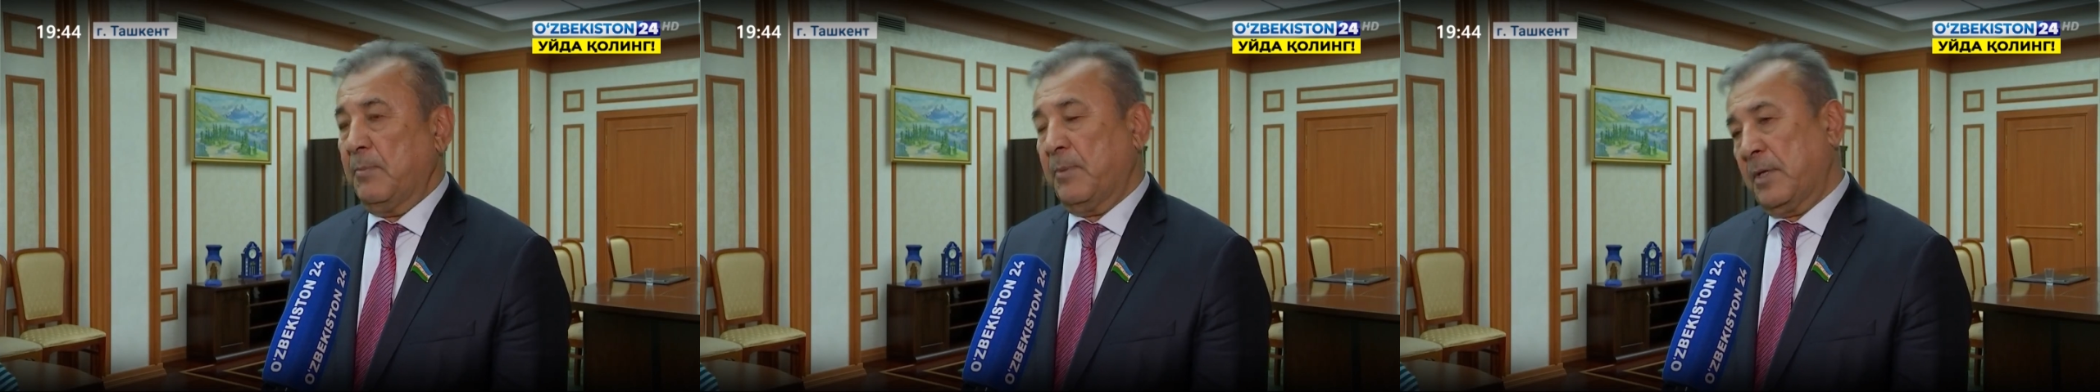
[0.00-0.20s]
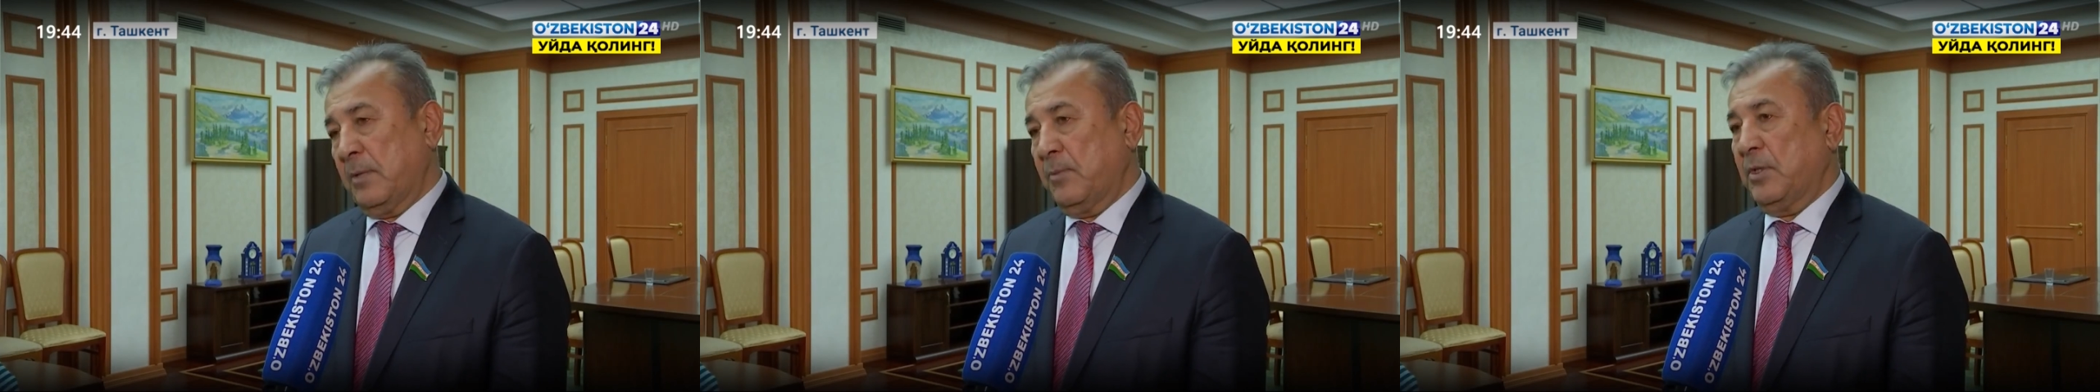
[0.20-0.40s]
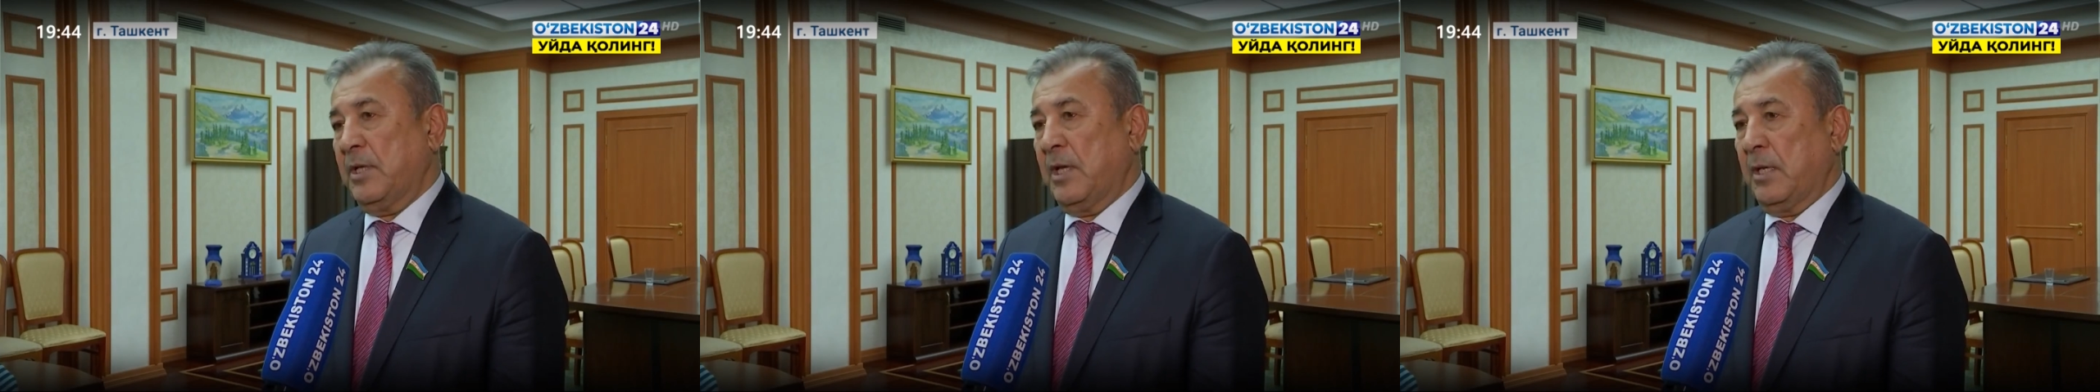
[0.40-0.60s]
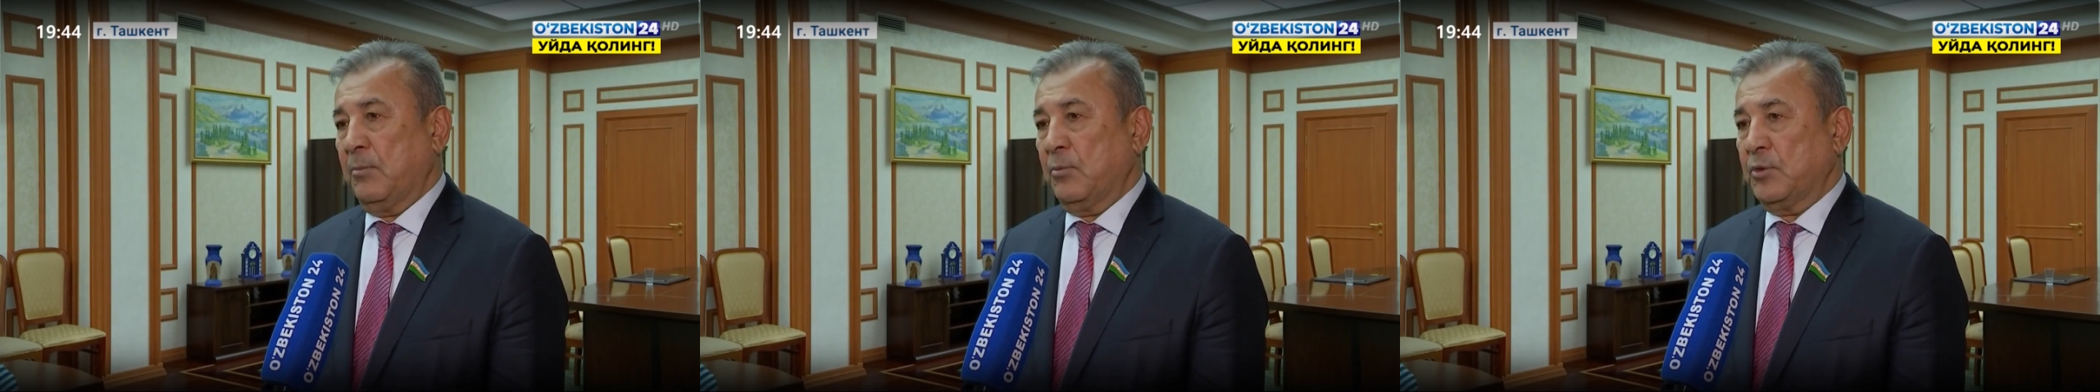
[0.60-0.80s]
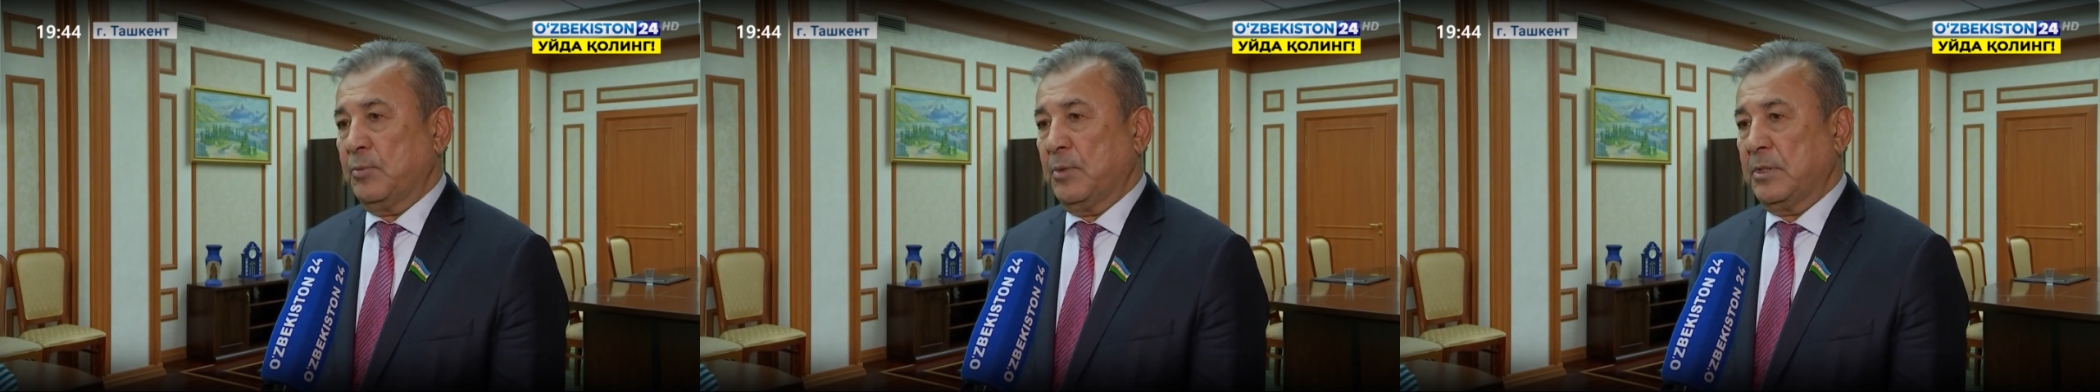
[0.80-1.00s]
парламентариями
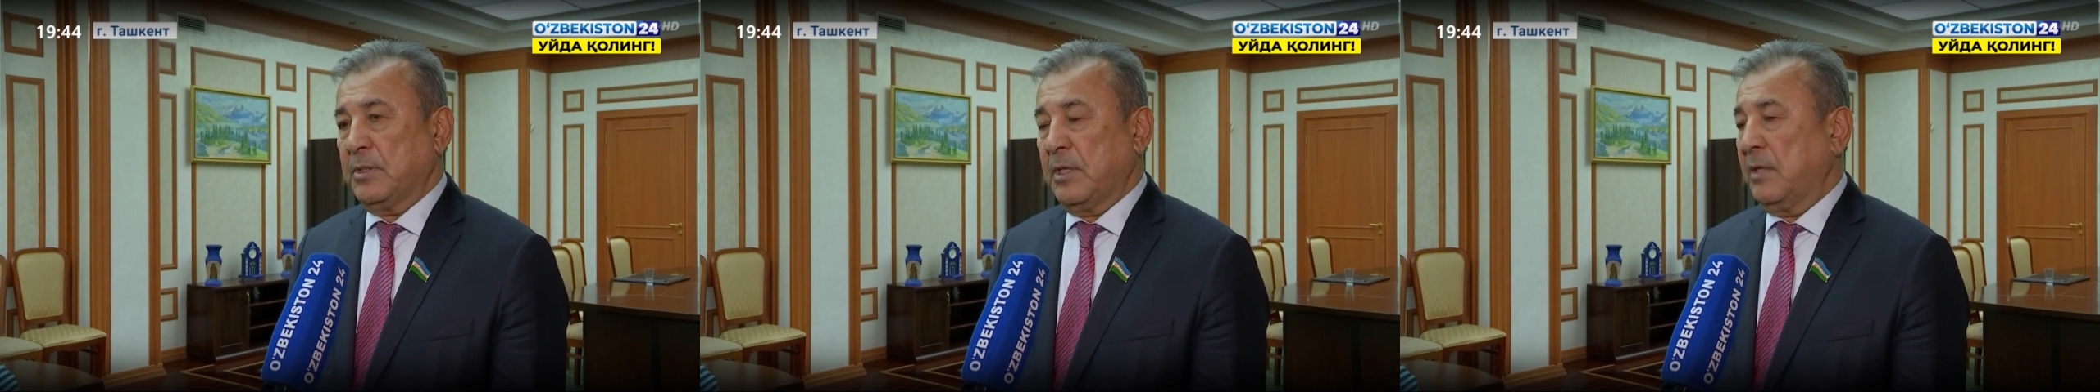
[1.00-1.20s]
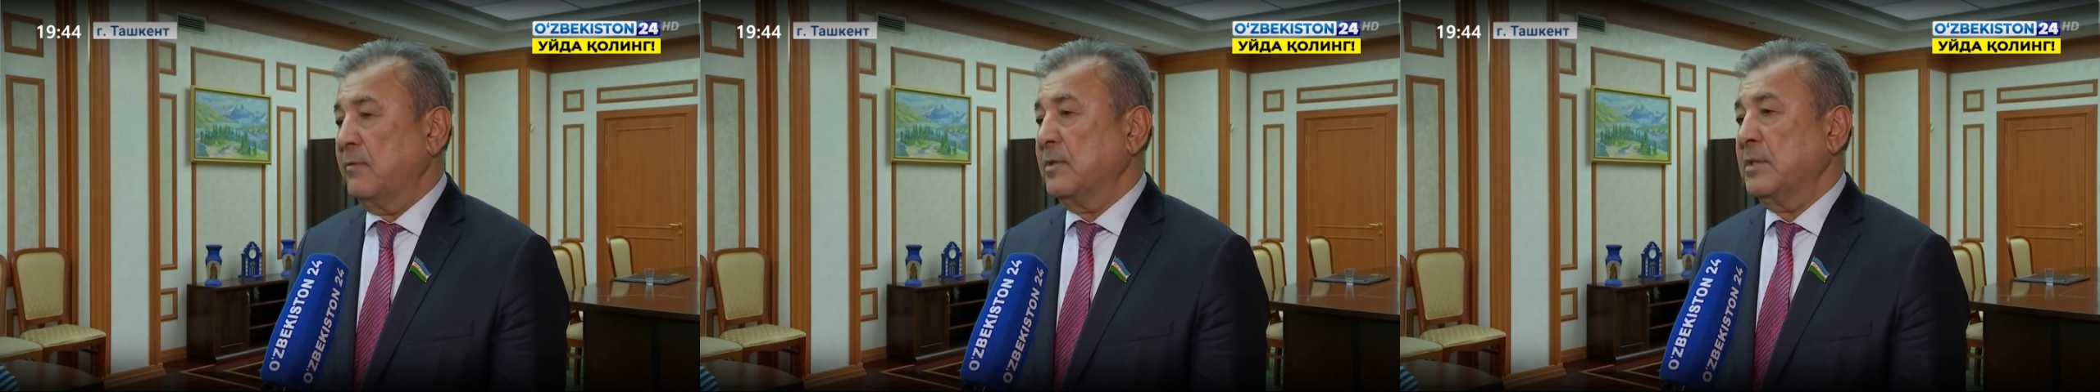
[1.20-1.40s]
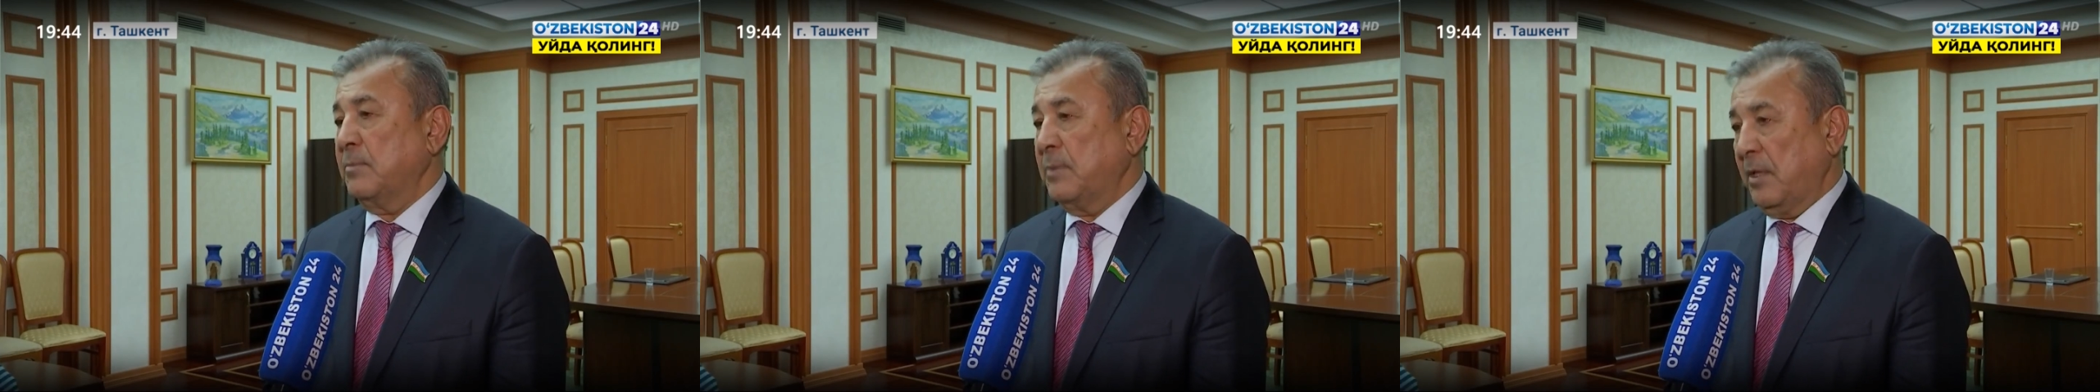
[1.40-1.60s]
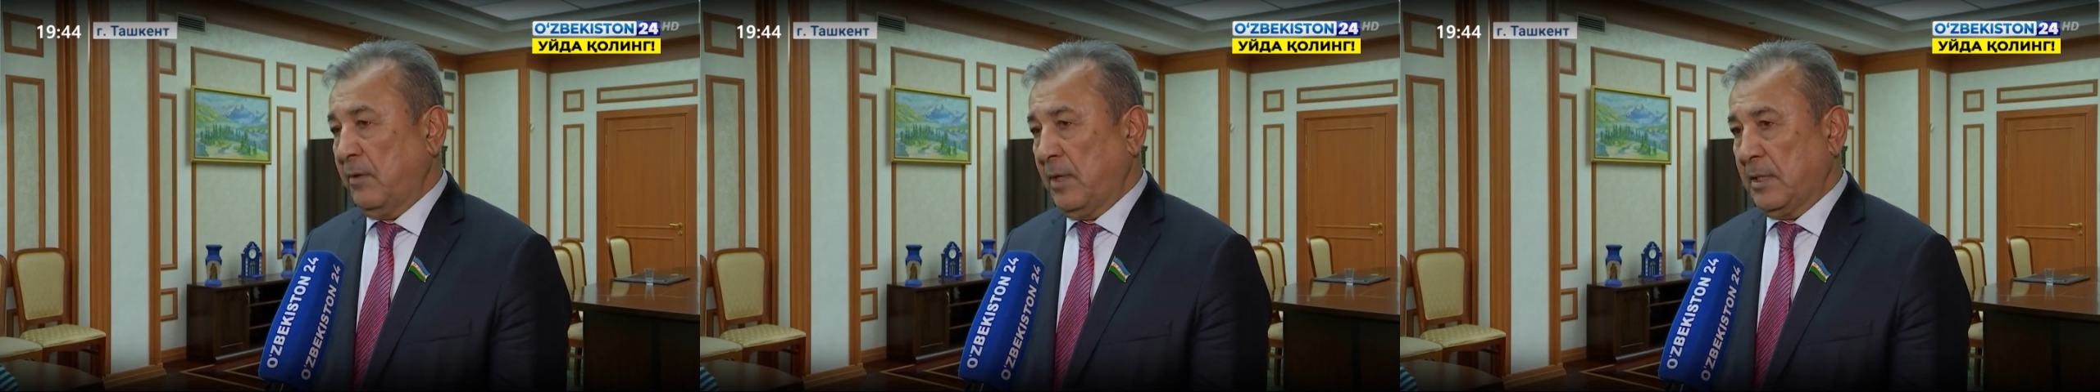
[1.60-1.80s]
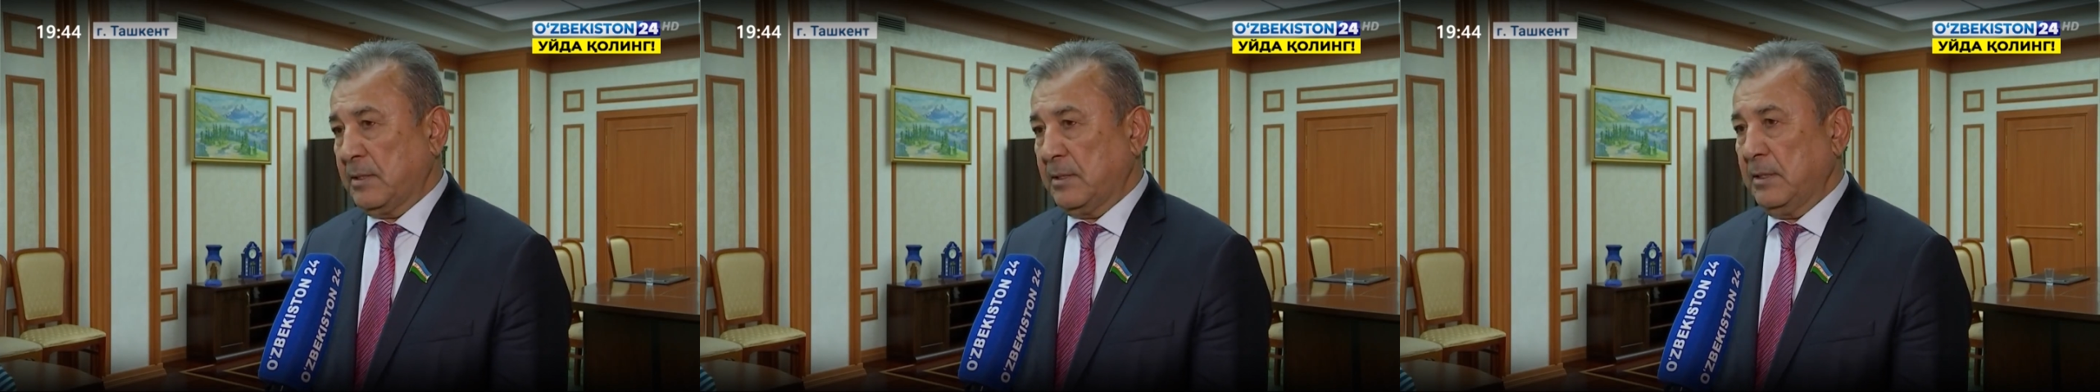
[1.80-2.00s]
Узбекистана
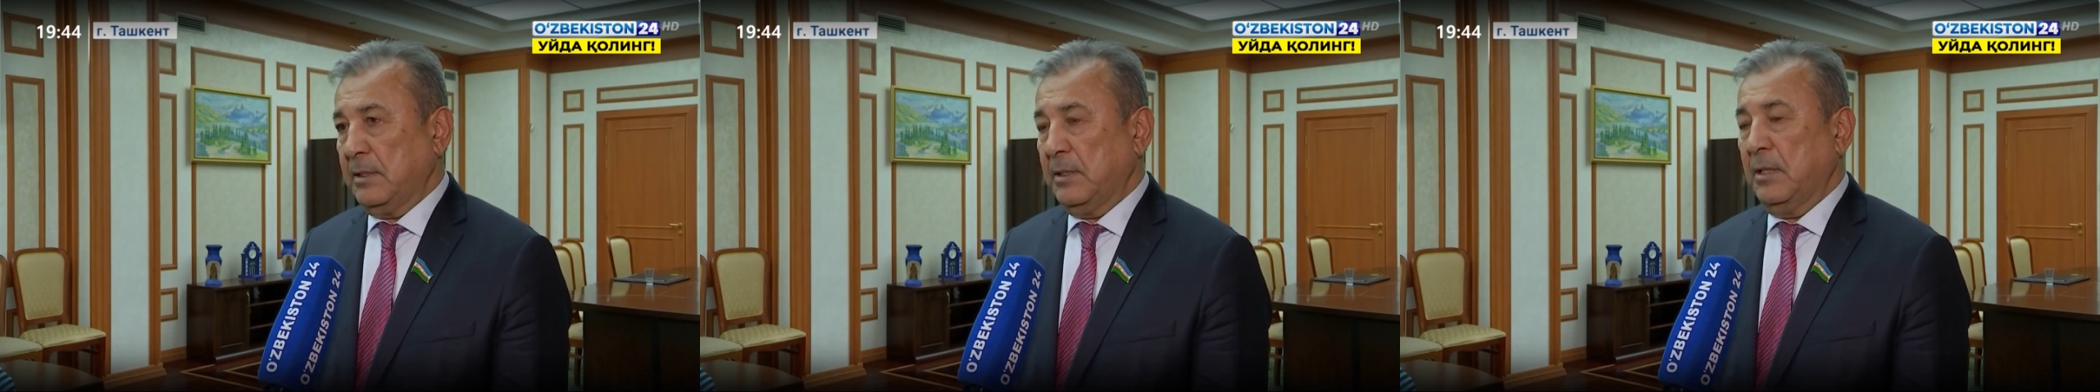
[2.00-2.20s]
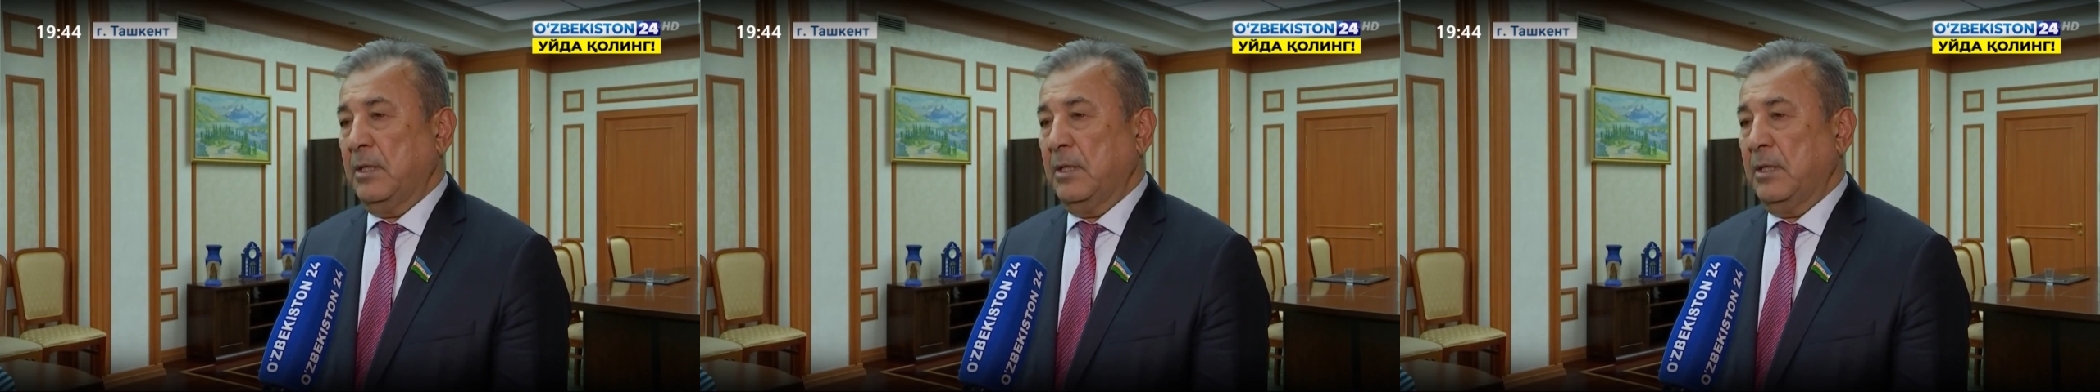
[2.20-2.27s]
возобновятся,